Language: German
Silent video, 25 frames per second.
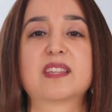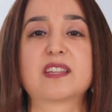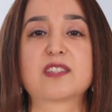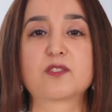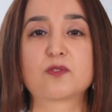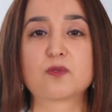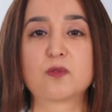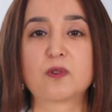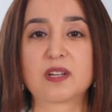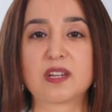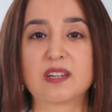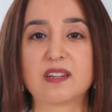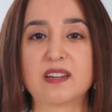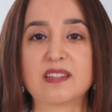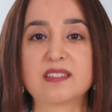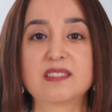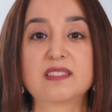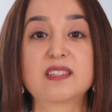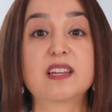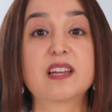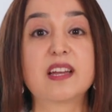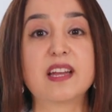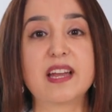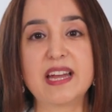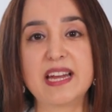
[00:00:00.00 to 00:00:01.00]
das
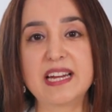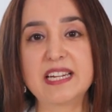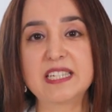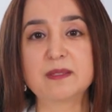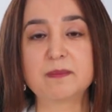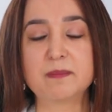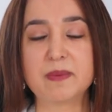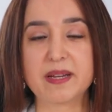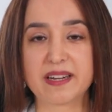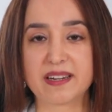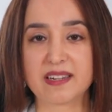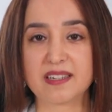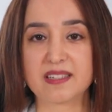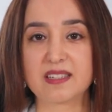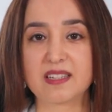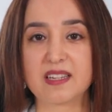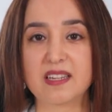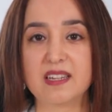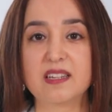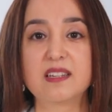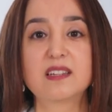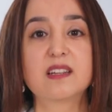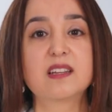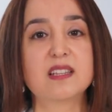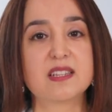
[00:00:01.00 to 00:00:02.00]
sogenannte
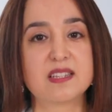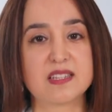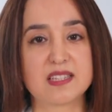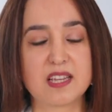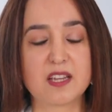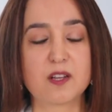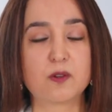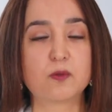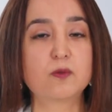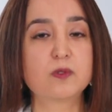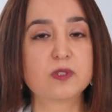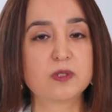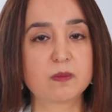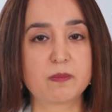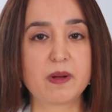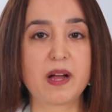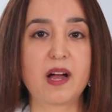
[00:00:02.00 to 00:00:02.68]
Erdbeerenkinn sehr gut